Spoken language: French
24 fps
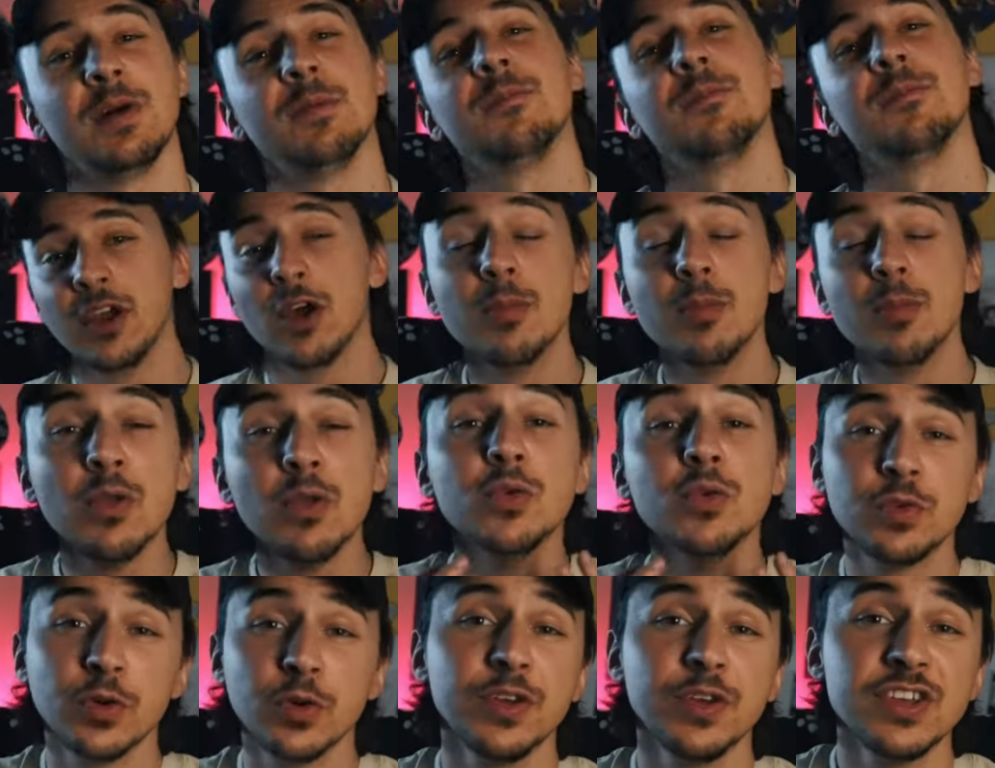Comme un
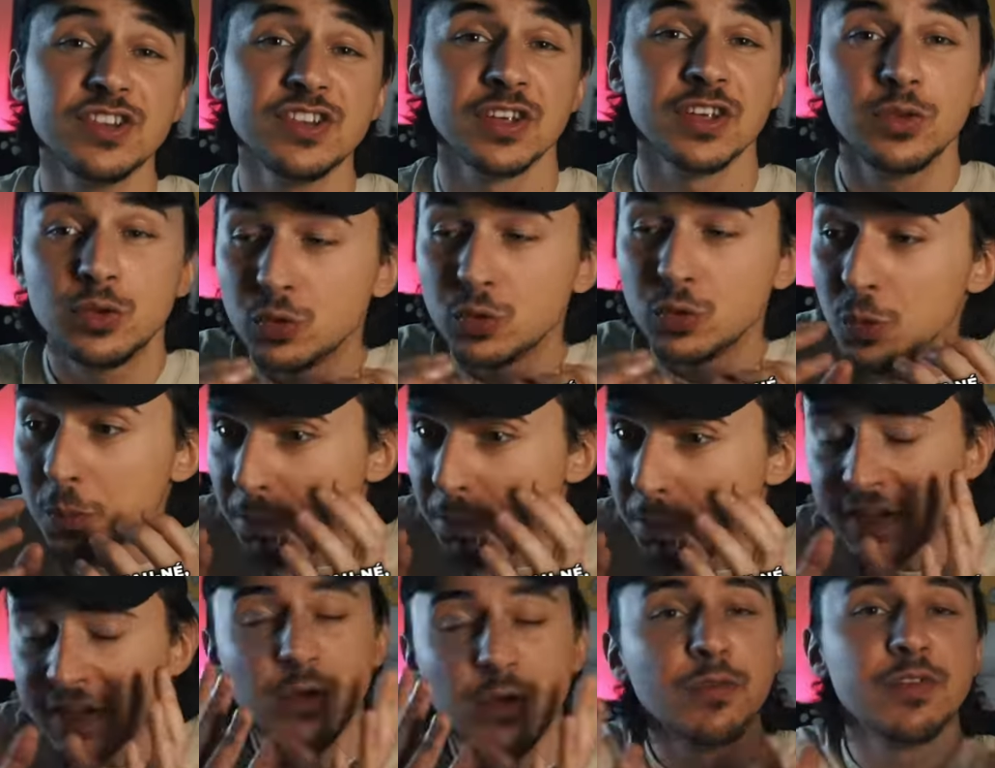nouveau-né, j'ai tout
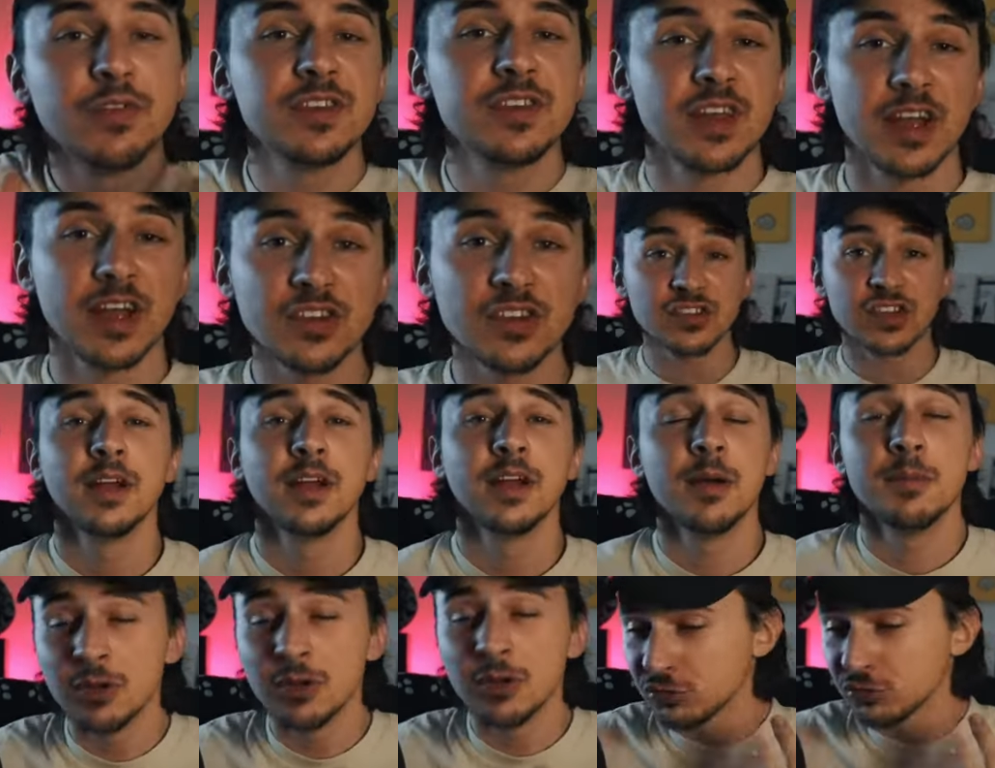pris au visage, un
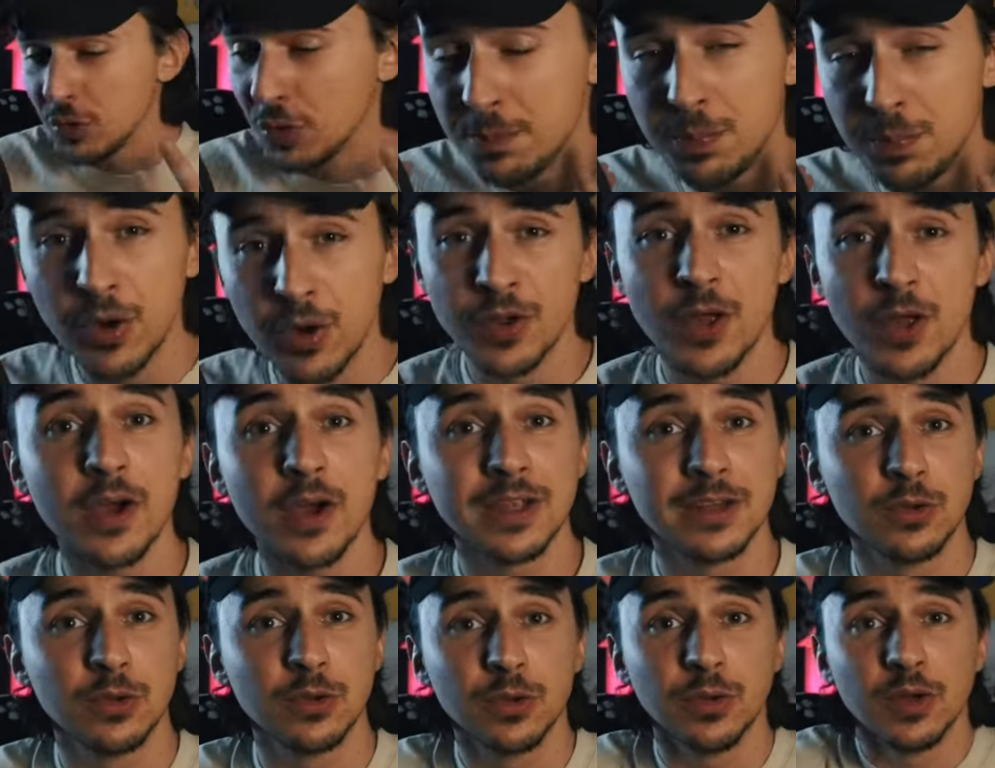mélange de bonheur et
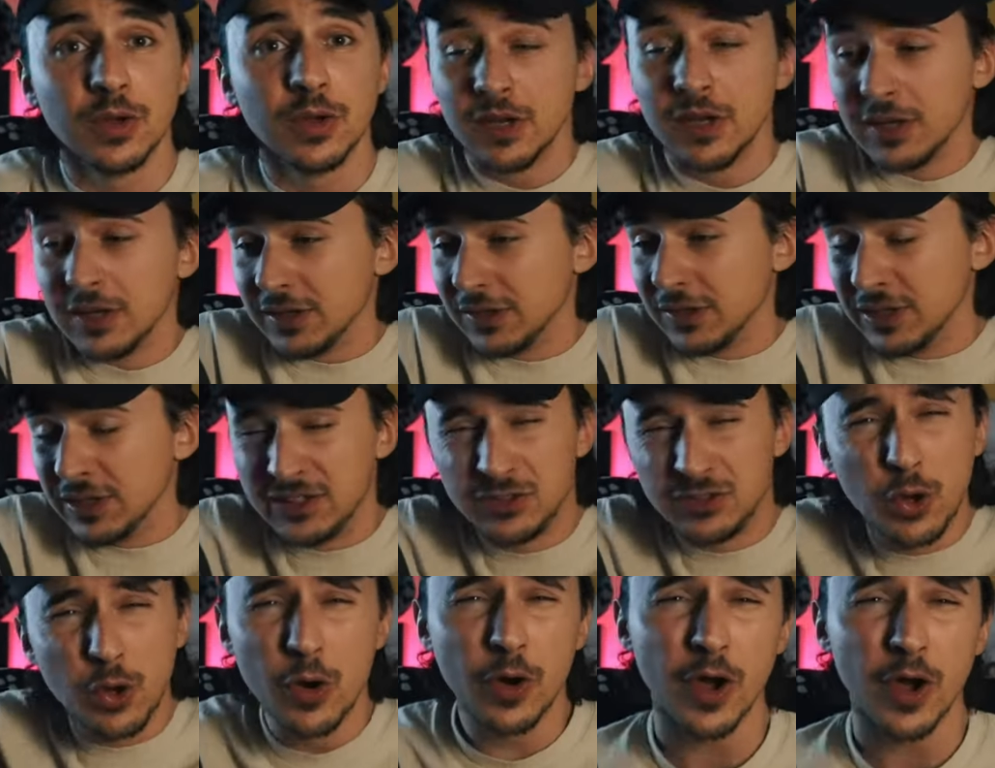de et
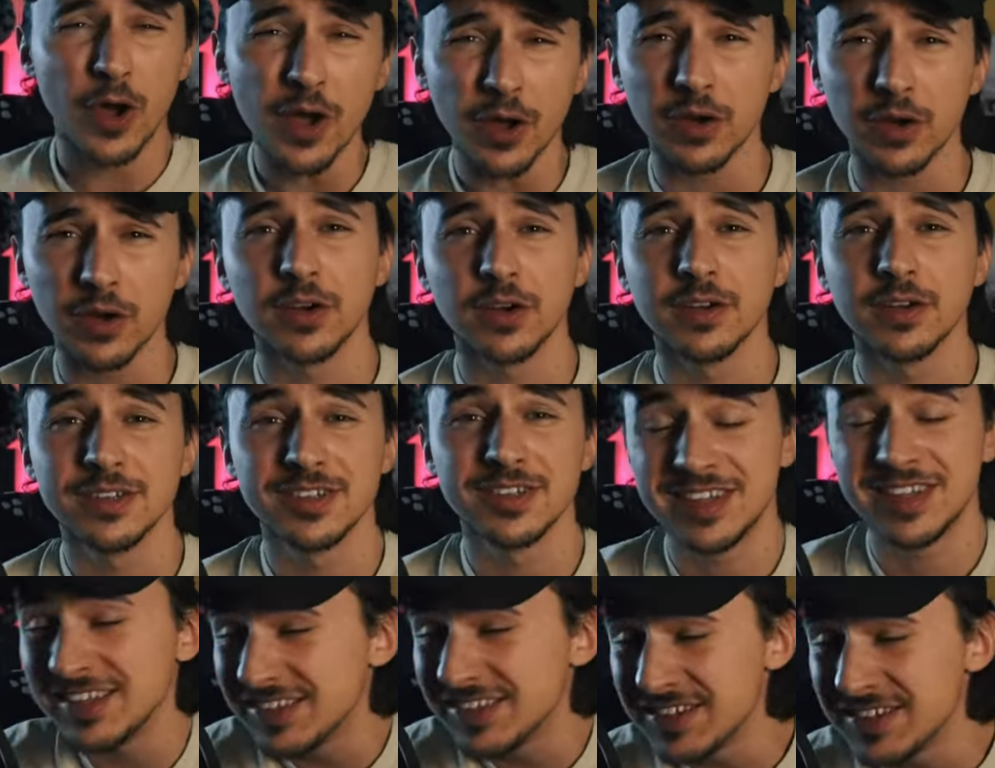d'horreur.
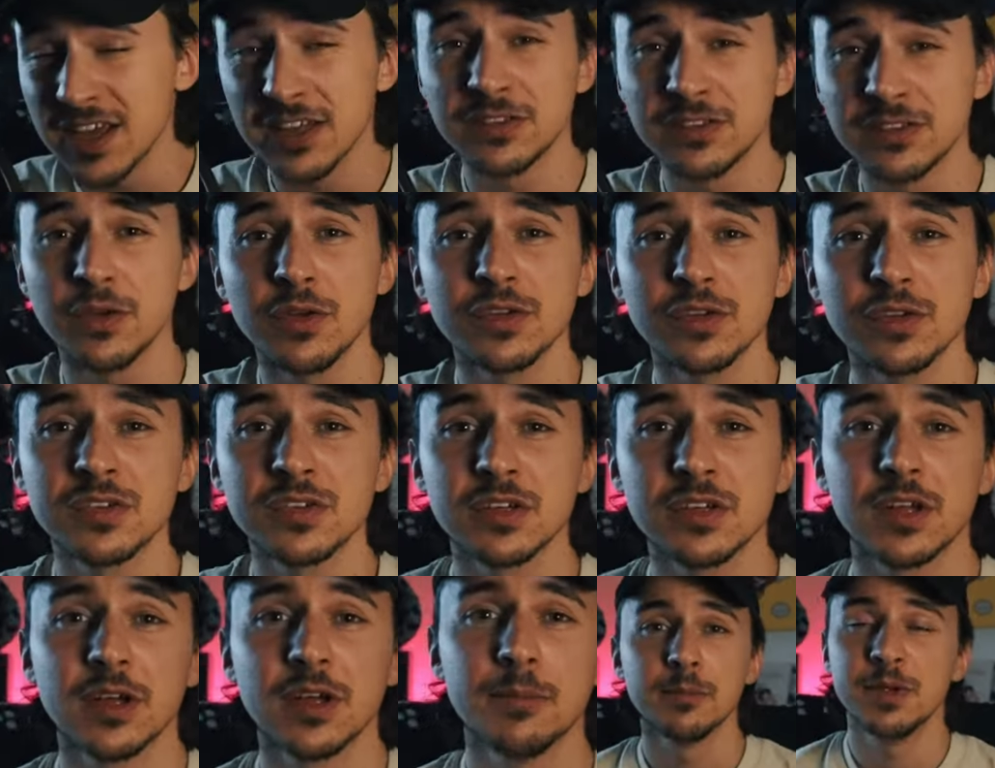C'était si intense
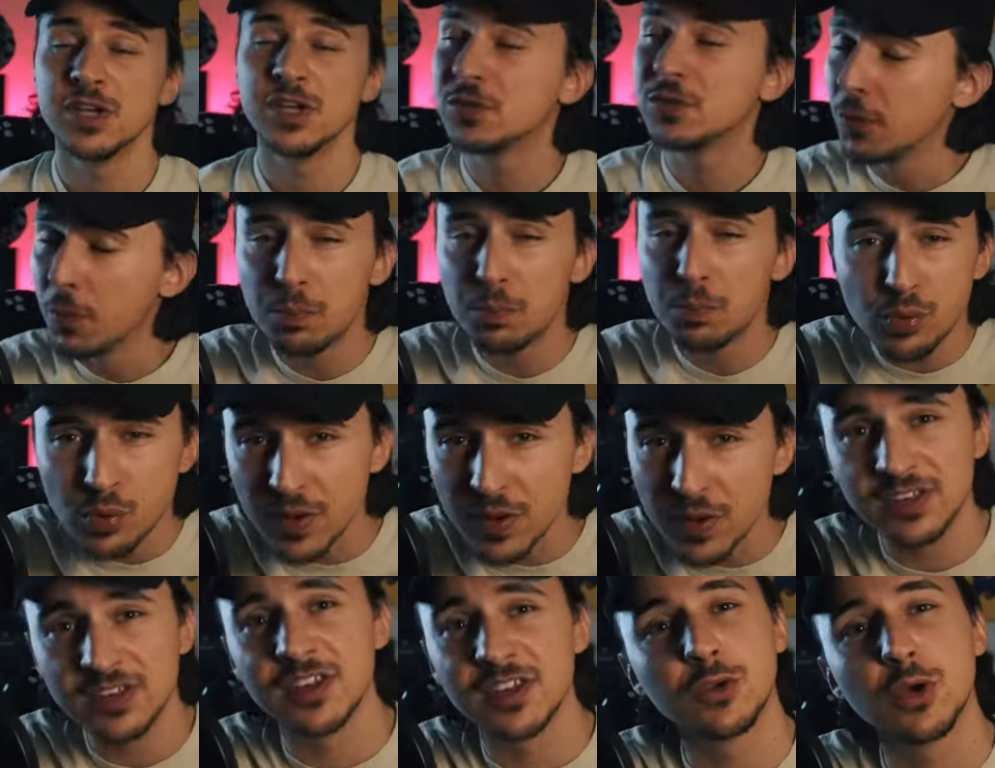mais je veux plus
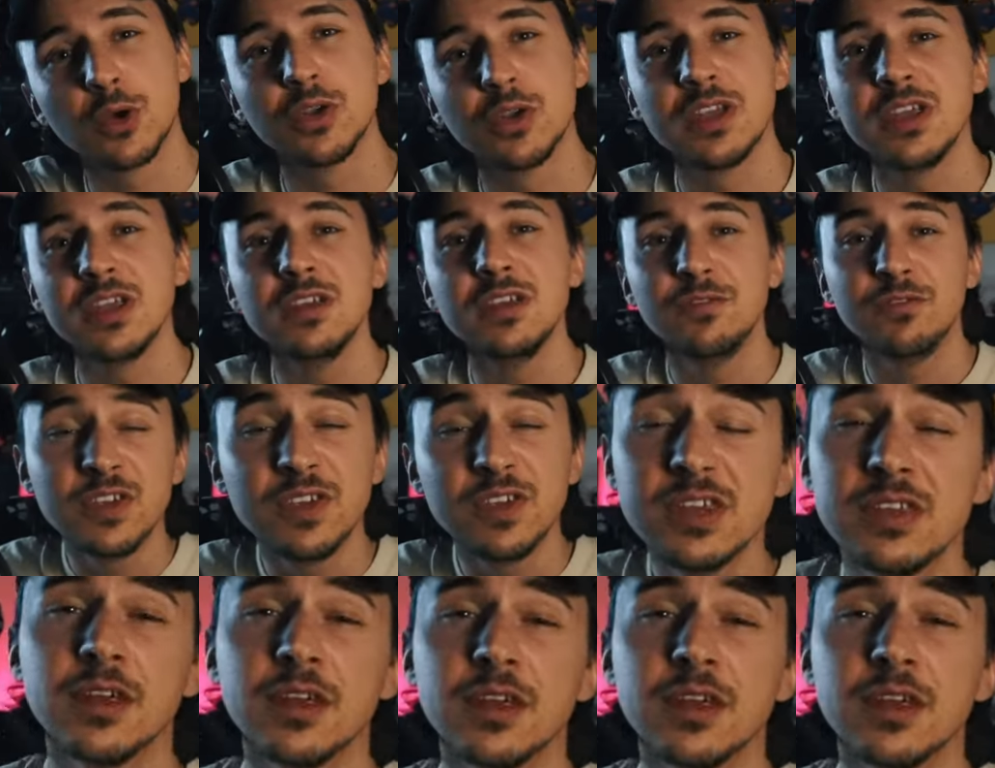être cette coquille vide.